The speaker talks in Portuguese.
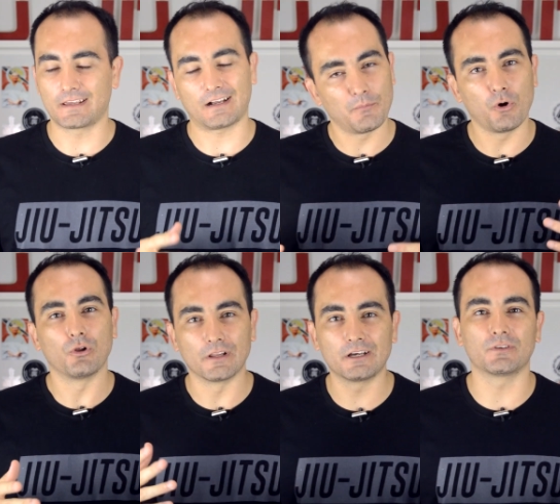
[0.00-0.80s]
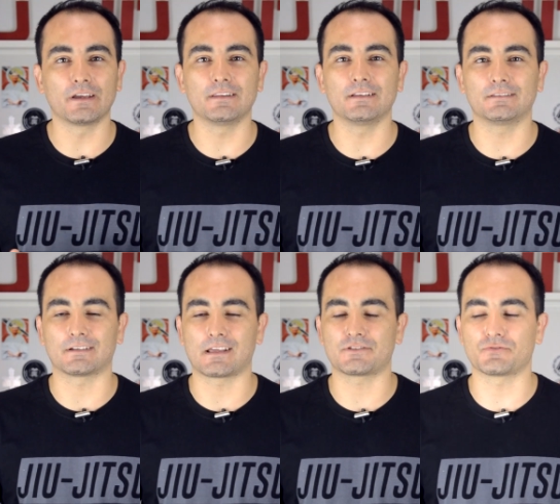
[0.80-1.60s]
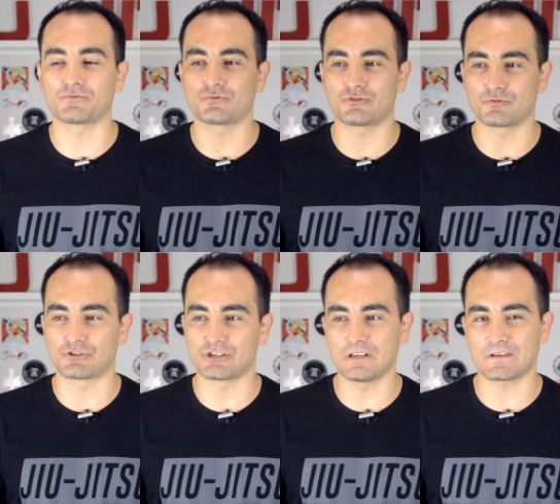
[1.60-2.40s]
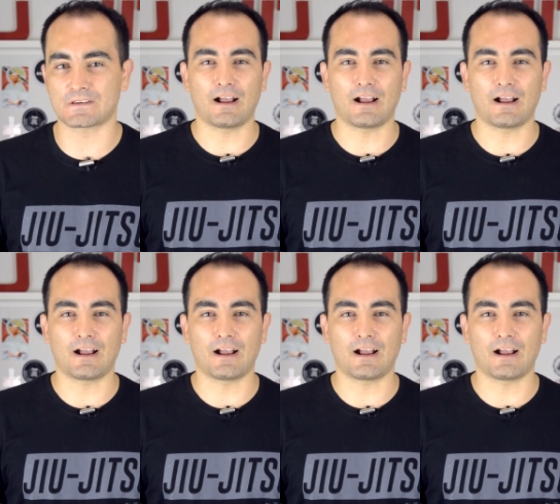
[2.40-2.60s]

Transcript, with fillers: que acabou rolando aí na internet nos últimos dias,